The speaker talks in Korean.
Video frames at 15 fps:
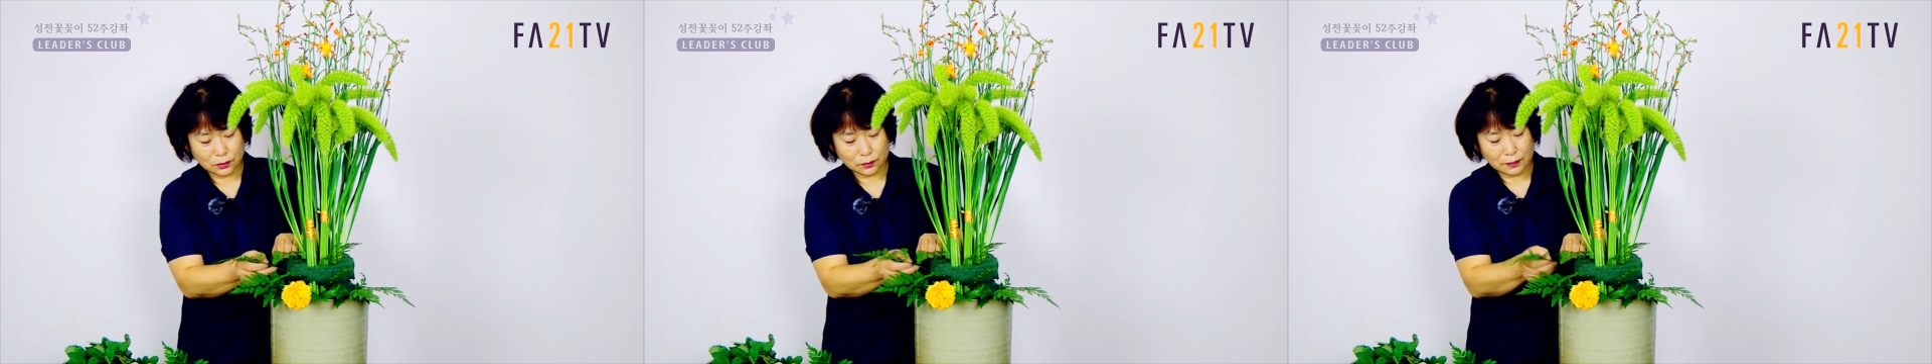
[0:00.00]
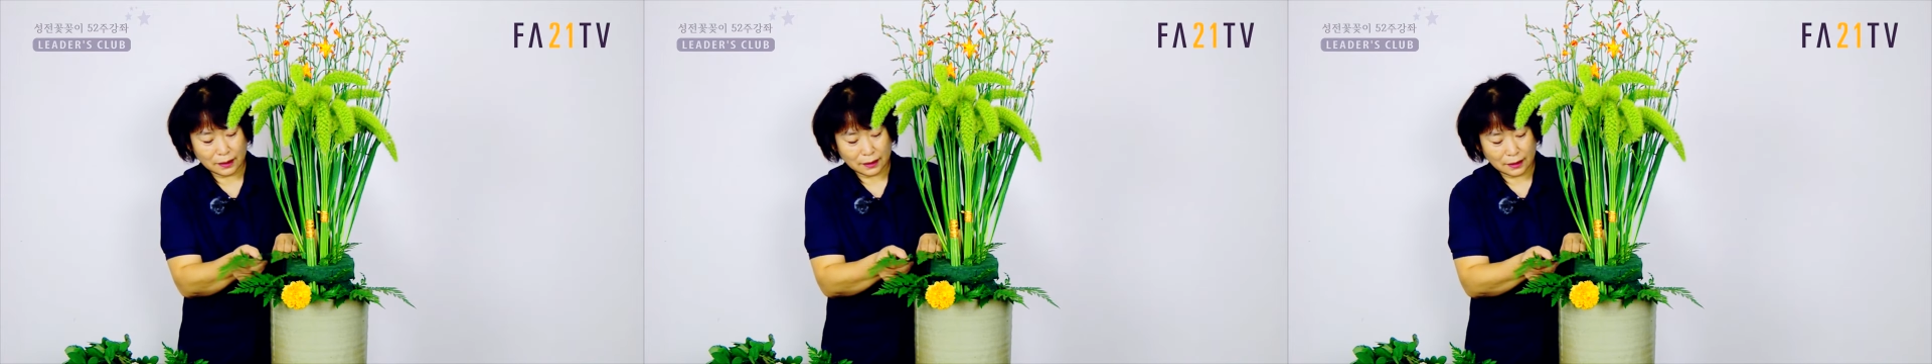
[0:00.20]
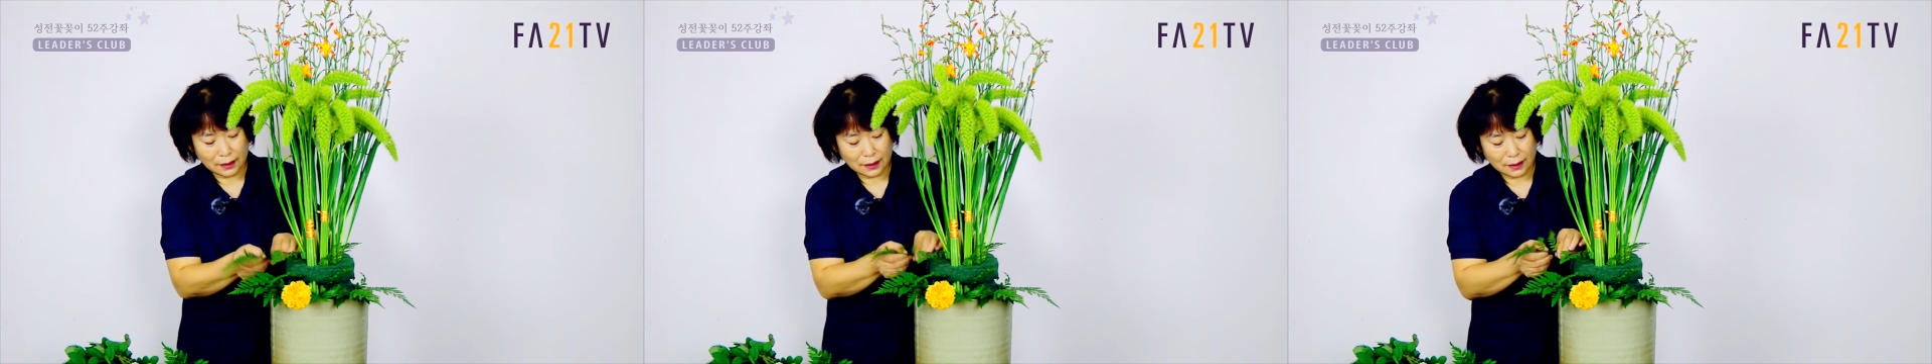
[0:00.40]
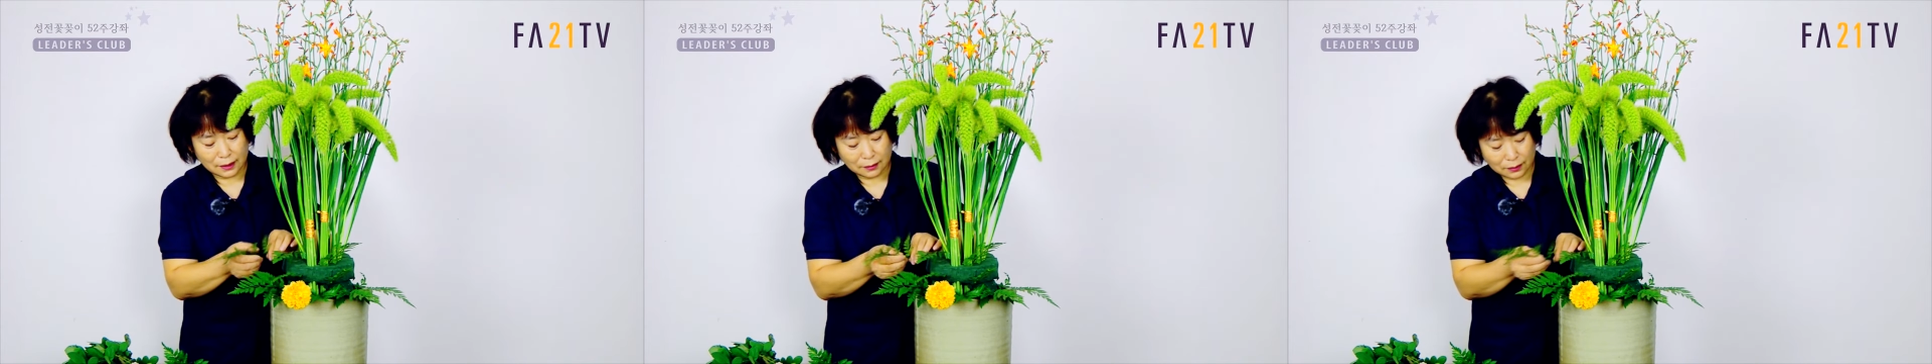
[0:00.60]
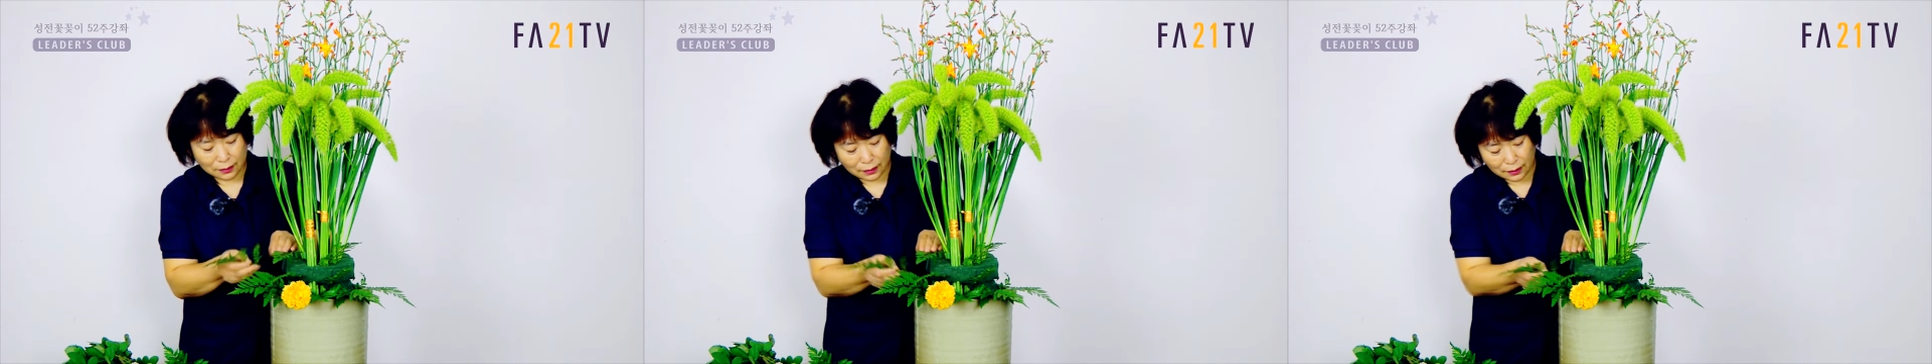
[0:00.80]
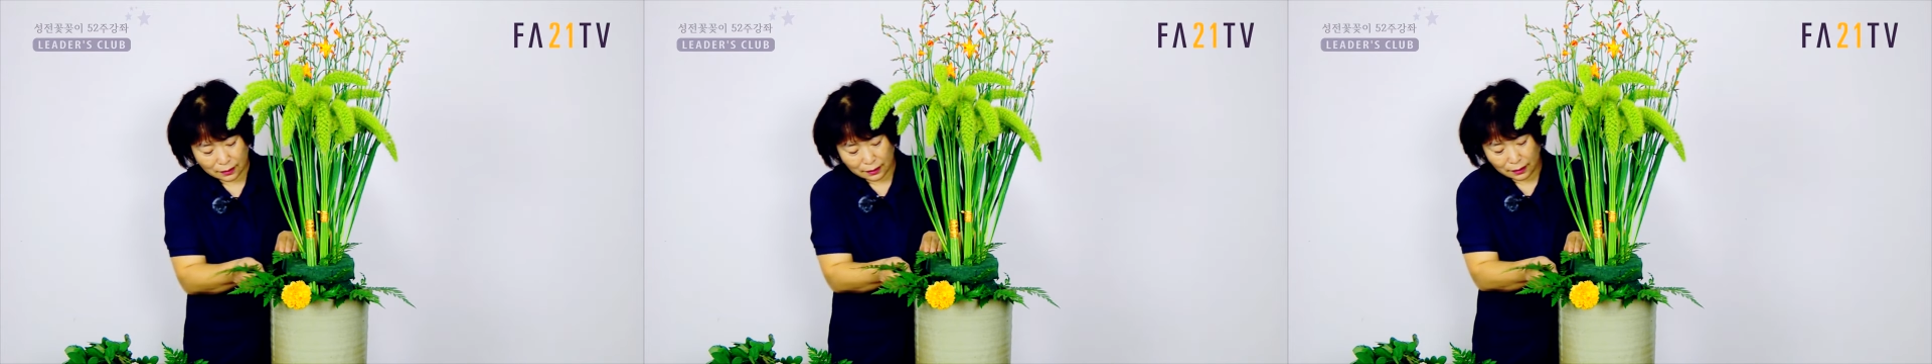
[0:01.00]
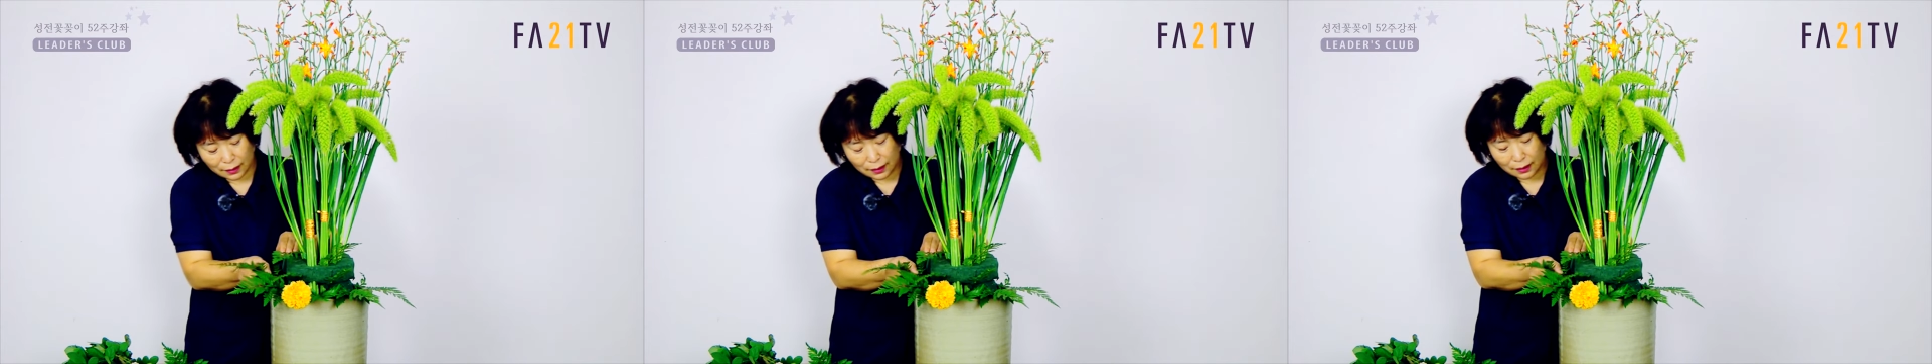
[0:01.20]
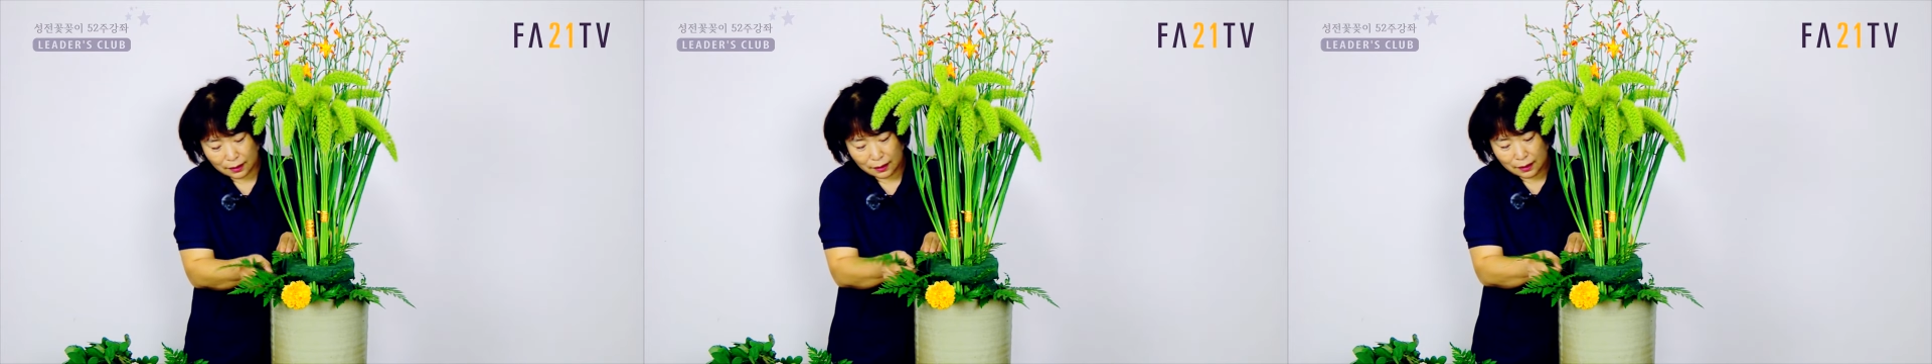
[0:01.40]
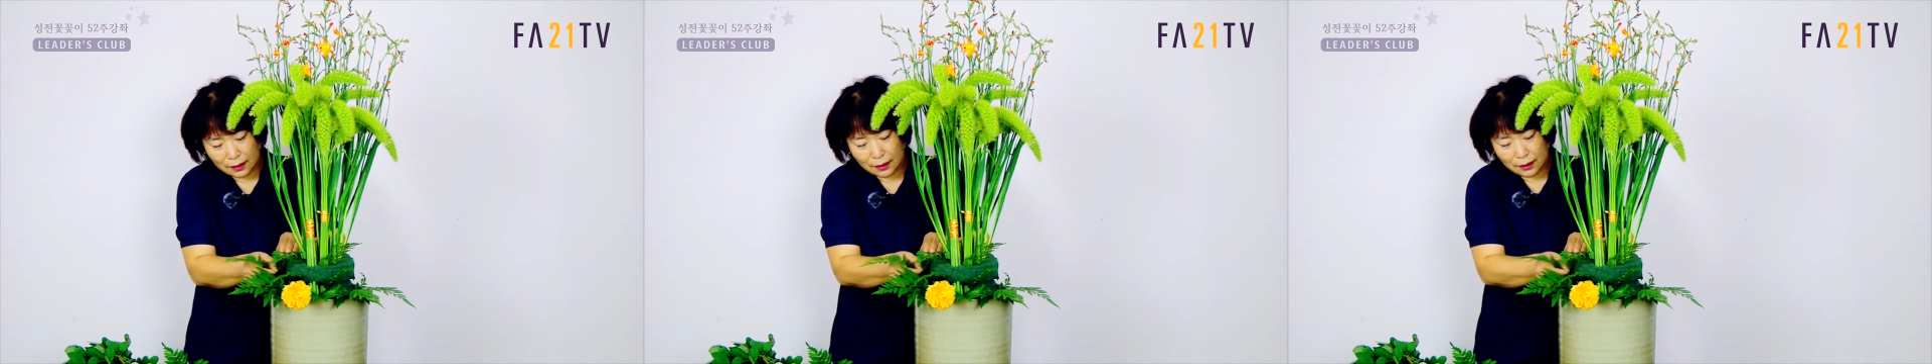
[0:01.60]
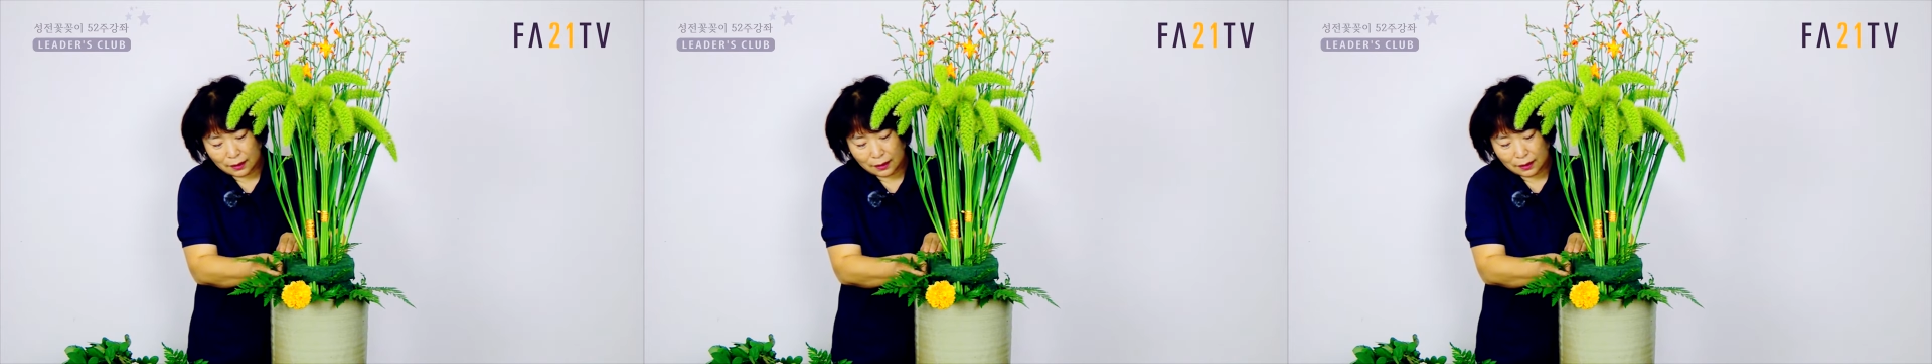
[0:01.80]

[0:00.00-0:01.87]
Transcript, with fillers: 좀 약간 이렇게